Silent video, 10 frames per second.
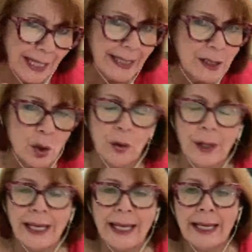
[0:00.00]
De
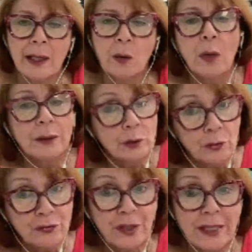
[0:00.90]
hecho, eh,
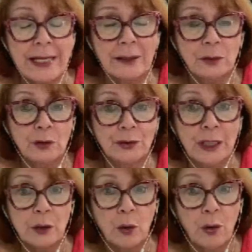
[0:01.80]
cuando se
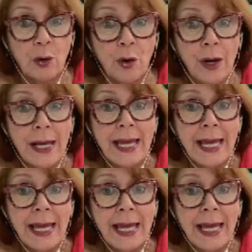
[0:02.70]
diagnosticó